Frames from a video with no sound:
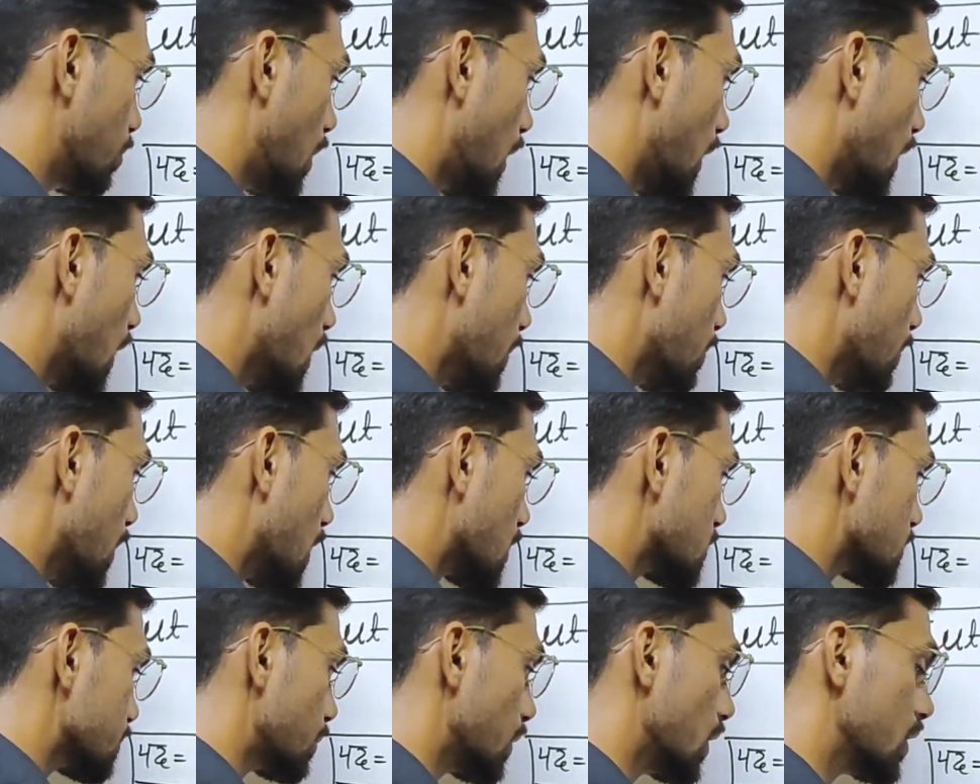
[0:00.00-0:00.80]
बारह
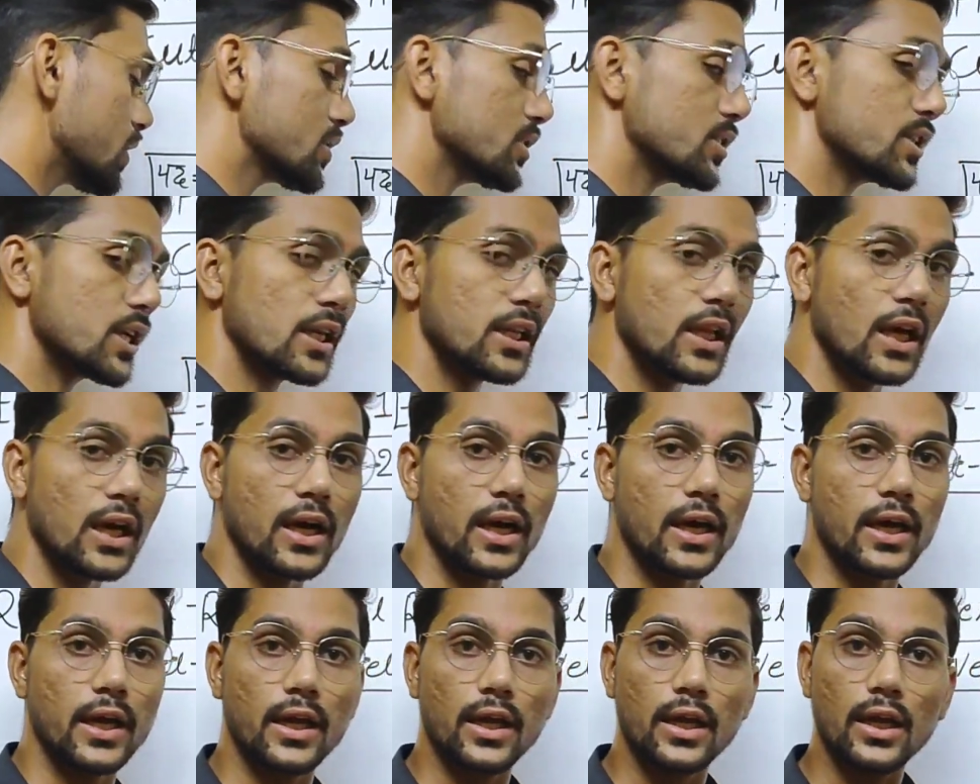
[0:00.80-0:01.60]
मार्क्स फ्रेंड्स ज़्यादा
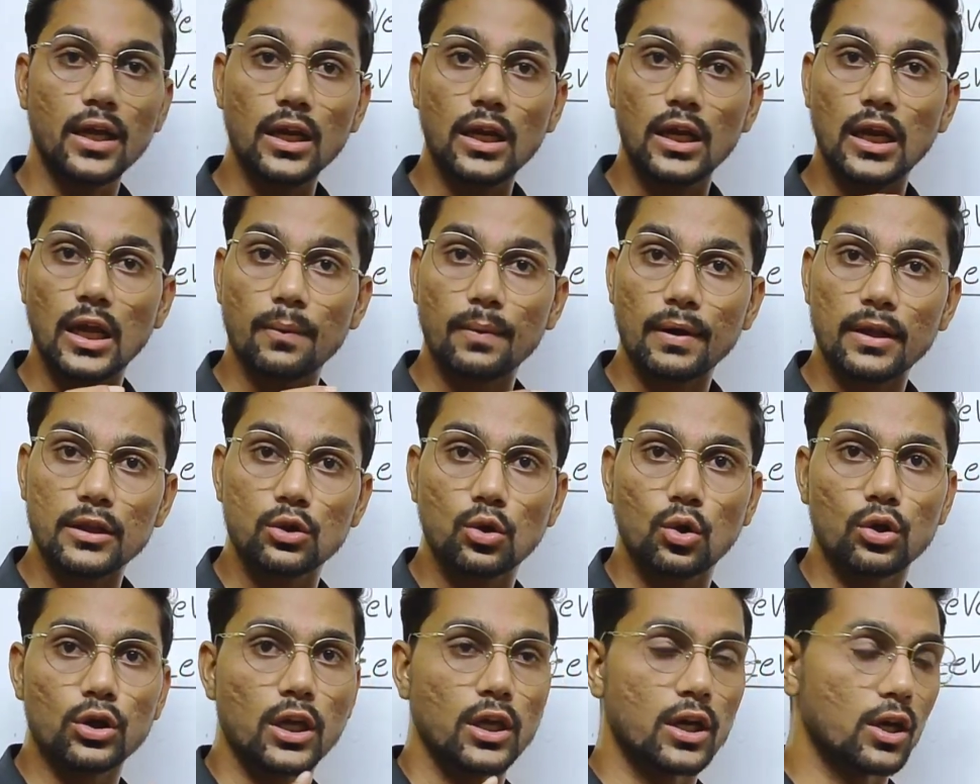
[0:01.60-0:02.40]
गए हैं लेवल
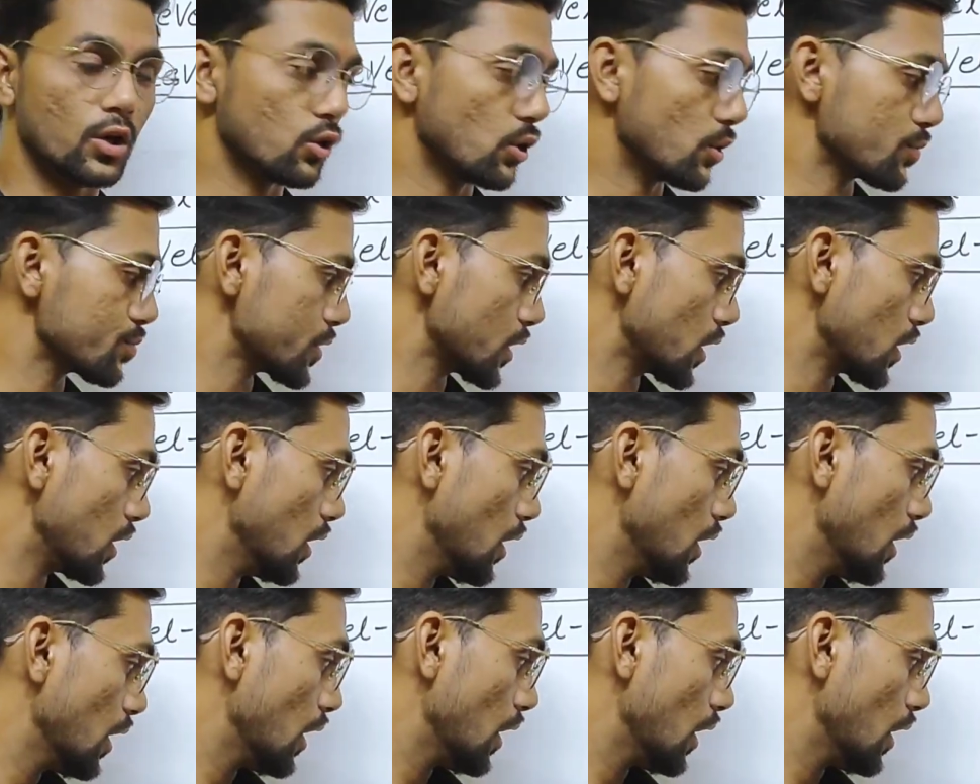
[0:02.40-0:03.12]
दो की कट ऑफ से